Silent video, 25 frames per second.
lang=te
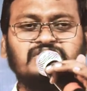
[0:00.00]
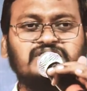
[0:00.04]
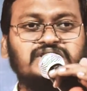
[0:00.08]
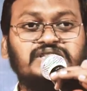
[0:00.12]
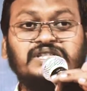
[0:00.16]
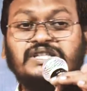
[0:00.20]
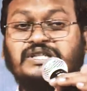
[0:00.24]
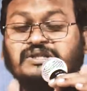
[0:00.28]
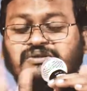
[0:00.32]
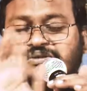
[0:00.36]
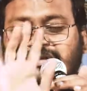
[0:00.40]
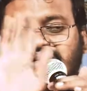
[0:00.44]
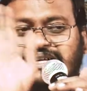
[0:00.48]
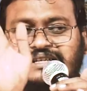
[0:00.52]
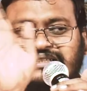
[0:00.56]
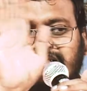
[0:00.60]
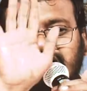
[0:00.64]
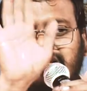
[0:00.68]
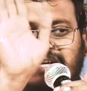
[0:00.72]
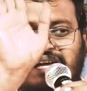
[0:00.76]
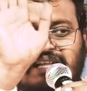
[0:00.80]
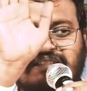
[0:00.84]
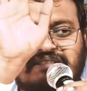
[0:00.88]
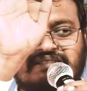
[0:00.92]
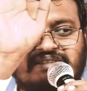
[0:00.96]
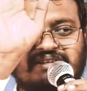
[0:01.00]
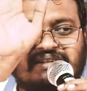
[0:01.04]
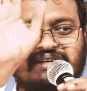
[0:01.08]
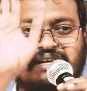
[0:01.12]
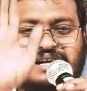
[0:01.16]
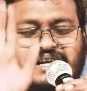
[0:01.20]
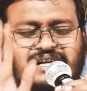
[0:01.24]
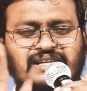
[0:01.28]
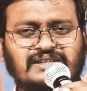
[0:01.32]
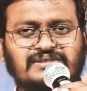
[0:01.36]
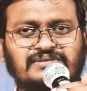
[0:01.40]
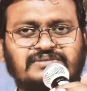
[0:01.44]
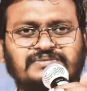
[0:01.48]
చిటుకులేసే అందం
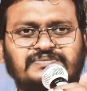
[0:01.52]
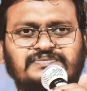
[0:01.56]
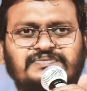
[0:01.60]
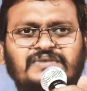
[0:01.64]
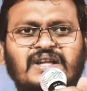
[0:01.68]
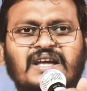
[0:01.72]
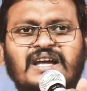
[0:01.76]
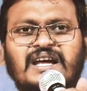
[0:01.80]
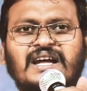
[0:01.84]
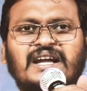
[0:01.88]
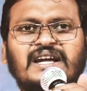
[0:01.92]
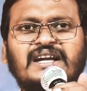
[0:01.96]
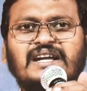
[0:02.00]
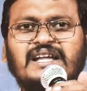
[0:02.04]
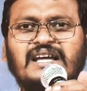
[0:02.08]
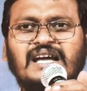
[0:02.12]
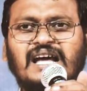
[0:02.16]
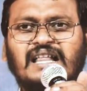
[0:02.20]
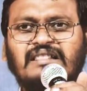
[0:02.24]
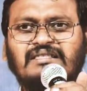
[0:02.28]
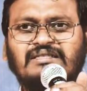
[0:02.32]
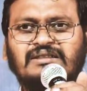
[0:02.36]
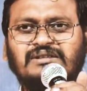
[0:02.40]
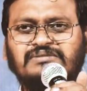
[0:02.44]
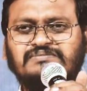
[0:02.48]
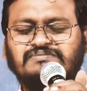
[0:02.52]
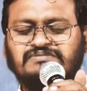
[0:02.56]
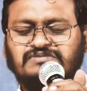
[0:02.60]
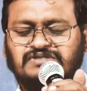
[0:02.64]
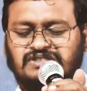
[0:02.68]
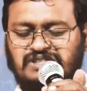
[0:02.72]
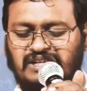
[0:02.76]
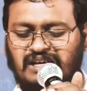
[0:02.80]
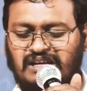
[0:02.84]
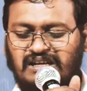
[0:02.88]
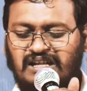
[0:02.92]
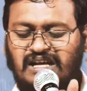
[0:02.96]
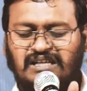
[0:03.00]
కాదు నీ అందం
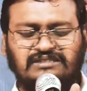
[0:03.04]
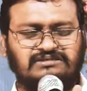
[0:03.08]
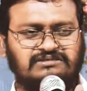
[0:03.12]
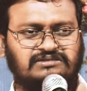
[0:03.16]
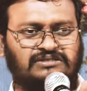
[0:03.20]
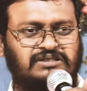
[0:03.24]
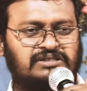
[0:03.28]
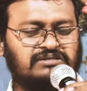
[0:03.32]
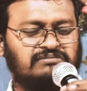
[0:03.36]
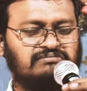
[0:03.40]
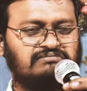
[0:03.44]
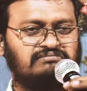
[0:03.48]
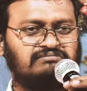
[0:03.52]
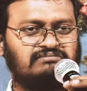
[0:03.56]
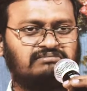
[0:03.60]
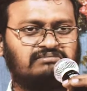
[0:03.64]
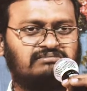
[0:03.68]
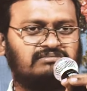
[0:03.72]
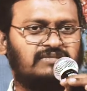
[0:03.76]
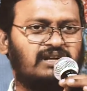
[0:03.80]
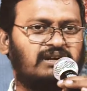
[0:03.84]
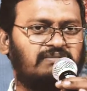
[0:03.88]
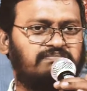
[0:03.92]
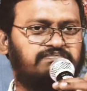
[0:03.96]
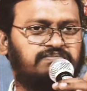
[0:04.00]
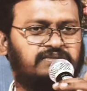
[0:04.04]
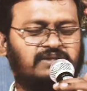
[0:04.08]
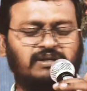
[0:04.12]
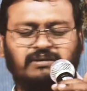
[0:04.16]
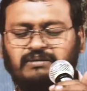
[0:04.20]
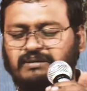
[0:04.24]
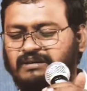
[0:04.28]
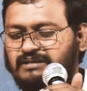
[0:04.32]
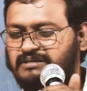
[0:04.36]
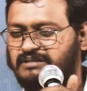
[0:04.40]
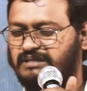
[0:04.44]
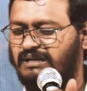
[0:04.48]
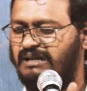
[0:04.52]
ఛాలెంజ్
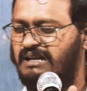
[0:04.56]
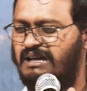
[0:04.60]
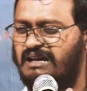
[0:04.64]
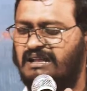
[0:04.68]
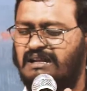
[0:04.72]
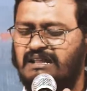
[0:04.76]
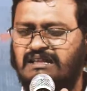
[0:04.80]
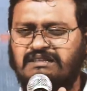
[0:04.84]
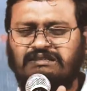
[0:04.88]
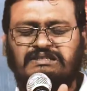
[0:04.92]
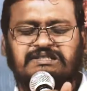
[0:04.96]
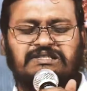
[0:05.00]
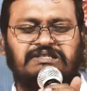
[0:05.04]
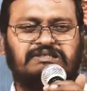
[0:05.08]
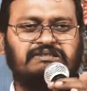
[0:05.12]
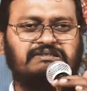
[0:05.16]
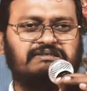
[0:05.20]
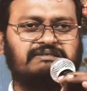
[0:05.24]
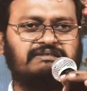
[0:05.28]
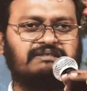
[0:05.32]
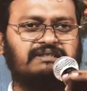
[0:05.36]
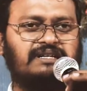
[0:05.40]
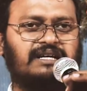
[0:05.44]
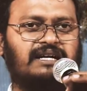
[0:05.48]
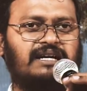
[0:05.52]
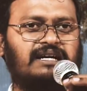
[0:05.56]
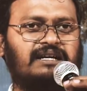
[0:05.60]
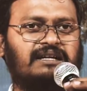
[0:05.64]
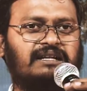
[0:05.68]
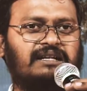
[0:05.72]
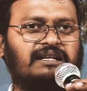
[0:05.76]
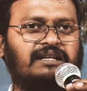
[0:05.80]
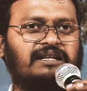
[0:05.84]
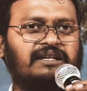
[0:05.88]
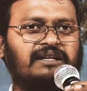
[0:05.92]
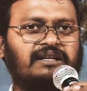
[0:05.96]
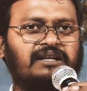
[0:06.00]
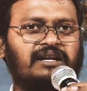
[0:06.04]
ఛాలెంజ్
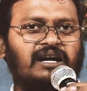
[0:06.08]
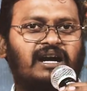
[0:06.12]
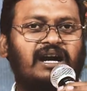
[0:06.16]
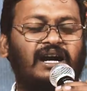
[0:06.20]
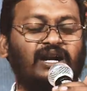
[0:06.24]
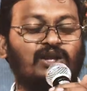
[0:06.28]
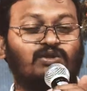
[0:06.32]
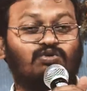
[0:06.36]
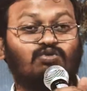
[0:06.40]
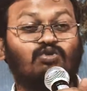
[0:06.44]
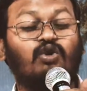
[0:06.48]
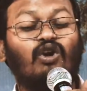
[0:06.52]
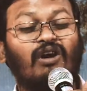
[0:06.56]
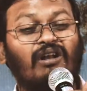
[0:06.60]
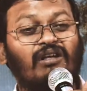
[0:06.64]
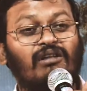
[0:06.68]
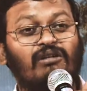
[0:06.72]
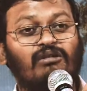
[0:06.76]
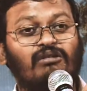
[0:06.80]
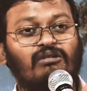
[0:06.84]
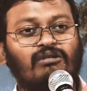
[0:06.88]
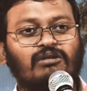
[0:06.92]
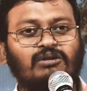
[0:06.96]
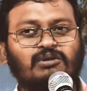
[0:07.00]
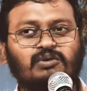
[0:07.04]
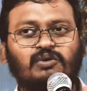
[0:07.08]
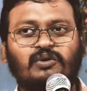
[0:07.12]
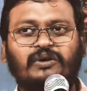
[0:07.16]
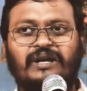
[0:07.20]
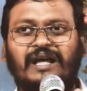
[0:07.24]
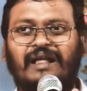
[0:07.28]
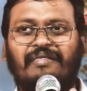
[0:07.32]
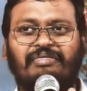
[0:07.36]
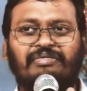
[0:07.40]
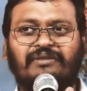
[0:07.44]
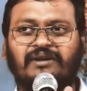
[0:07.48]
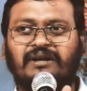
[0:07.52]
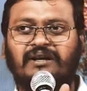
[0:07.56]
అని తొడలు కొట్టుకునే
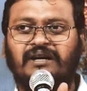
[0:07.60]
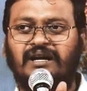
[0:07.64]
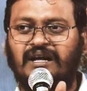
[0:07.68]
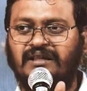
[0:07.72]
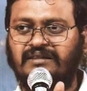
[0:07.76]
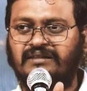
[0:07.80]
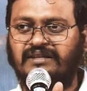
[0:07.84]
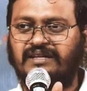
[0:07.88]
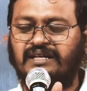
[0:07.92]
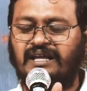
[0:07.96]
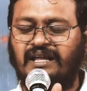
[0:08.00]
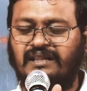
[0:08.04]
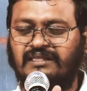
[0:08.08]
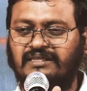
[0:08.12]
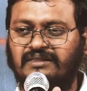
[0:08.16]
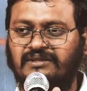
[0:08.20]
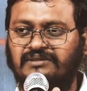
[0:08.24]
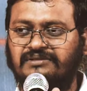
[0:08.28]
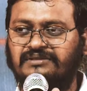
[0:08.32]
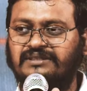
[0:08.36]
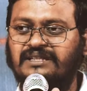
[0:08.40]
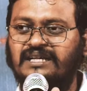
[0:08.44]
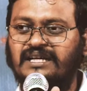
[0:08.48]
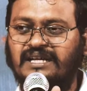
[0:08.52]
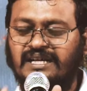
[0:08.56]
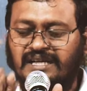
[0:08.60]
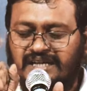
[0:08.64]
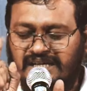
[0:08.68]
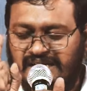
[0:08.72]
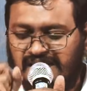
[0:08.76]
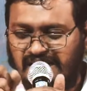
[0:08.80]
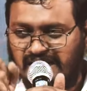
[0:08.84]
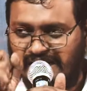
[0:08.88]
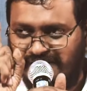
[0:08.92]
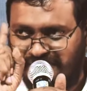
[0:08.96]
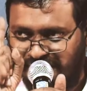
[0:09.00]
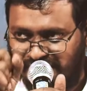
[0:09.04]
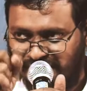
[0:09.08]
అందం కాదు నీ అందం
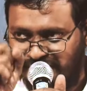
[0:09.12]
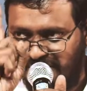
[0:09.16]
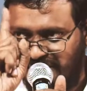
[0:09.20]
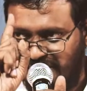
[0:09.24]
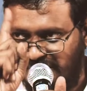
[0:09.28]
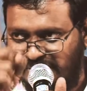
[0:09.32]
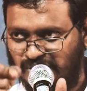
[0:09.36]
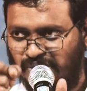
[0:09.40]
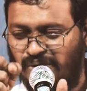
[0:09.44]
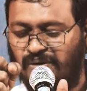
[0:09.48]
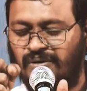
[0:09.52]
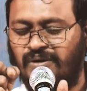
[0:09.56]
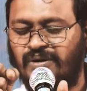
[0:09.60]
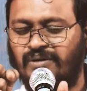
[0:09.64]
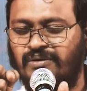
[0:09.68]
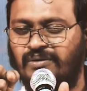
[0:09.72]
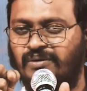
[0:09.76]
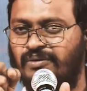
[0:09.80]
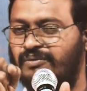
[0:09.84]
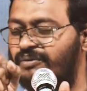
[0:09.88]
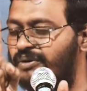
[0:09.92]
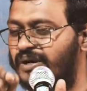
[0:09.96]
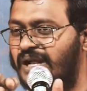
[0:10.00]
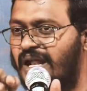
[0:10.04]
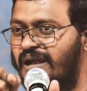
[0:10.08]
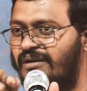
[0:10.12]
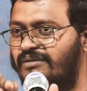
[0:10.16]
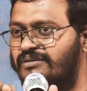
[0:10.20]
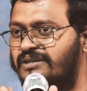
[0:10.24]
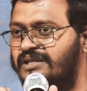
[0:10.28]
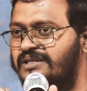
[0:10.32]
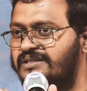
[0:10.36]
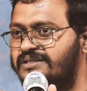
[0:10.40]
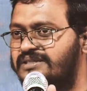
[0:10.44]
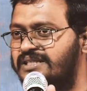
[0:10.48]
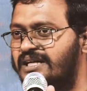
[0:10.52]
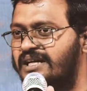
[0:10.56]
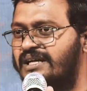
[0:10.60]
నీ అందం ఎందులో ఉండాలో
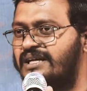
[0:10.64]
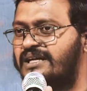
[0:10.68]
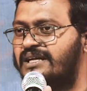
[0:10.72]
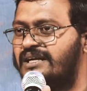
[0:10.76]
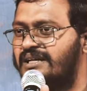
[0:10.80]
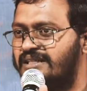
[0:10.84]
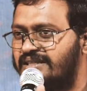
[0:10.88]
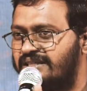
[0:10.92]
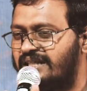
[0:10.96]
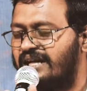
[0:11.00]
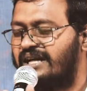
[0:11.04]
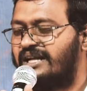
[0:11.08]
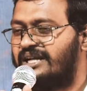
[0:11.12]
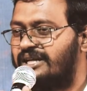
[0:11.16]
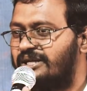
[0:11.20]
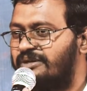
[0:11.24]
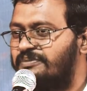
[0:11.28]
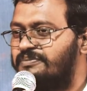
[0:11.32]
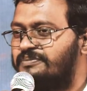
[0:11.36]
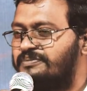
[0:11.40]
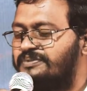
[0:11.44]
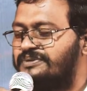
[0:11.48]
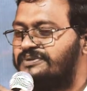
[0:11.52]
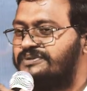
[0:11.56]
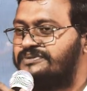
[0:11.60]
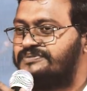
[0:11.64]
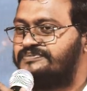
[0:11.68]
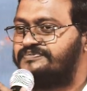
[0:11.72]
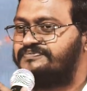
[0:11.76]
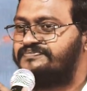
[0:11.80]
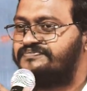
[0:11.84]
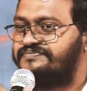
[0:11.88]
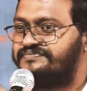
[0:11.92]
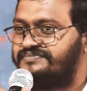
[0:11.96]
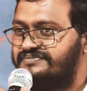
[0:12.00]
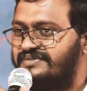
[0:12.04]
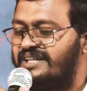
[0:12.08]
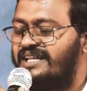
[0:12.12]
తెలుసా తగ్గింపు
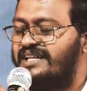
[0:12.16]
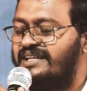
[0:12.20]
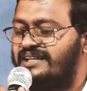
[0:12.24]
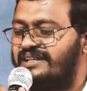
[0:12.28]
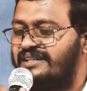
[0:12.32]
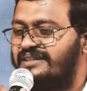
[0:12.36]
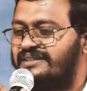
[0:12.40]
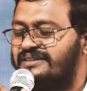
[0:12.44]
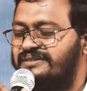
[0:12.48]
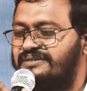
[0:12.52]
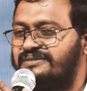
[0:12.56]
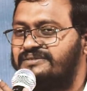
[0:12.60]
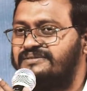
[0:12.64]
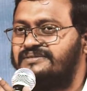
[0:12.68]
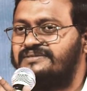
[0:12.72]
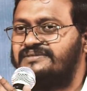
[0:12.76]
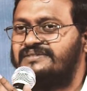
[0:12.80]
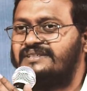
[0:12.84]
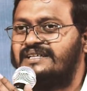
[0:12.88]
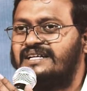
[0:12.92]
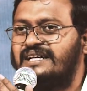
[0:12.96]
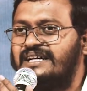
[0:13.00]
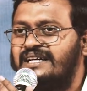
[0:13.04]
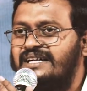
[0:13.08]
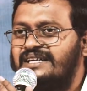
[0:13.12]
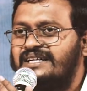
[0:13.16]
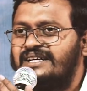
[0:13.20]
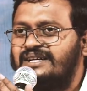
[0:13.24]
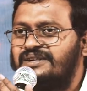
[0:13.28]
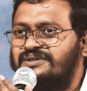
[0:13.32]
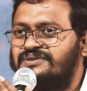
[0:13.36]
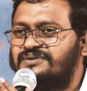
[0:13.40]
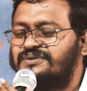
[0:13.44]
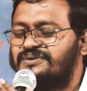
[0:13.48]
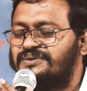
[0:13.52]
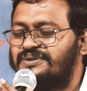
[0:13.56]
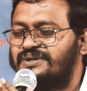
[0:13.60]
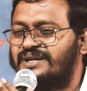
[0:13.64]
దీనత్వం నిన్ను
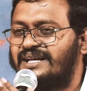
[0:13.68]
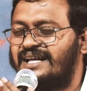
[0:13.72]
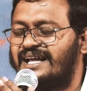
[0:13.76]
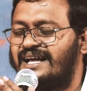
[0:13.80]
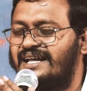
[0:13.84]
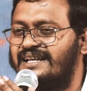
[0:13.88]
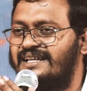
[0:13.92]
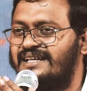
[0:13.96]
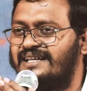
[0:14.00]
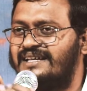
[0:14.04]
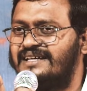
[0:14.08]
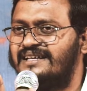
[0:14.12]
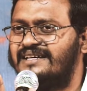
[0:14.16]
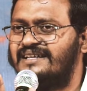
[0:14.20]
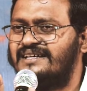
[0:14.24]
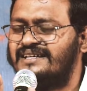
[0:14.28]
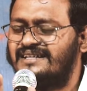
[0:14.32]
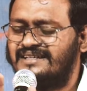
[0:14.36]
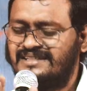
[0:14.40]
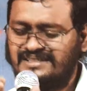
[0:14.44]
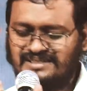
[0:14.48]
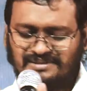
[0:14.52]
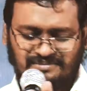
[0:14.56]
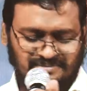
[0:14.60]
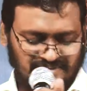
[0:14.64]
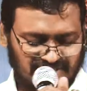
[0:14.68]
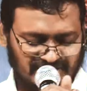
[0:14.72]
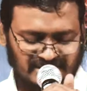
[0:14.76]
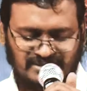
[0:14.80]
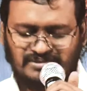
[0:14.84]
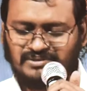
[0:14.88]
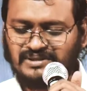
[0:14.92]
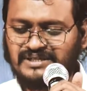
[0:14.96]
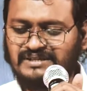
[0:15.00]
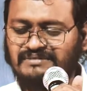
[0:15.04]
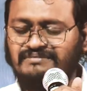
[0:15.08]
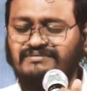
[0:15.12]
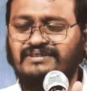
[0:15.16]
చూడగానే
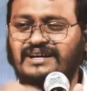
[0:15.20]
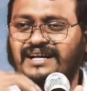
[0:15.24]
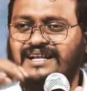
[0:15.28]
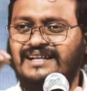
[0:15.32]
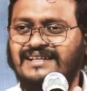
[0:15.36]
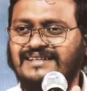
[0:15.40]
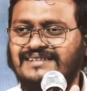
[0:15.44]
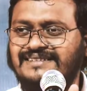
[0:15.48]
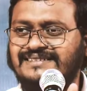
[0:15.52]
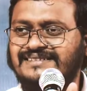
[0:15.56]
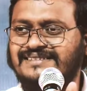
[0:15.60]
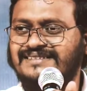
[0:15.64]
ఇంకేదోటి ఇవ్వాలి